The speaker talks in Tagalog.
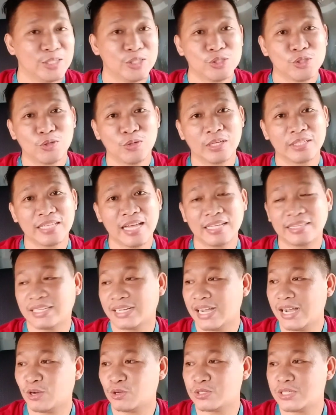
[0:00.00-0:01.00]
So
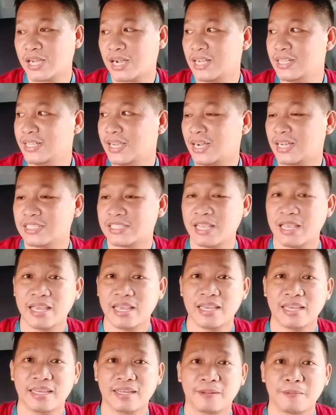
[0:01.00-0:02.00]
nagtataka ako sa kanya
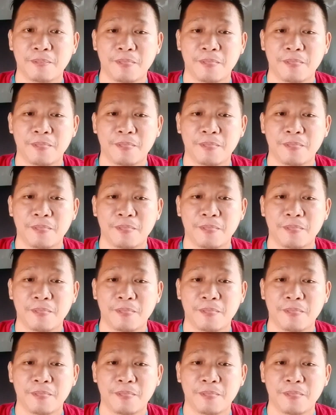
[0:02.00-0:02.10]
kasi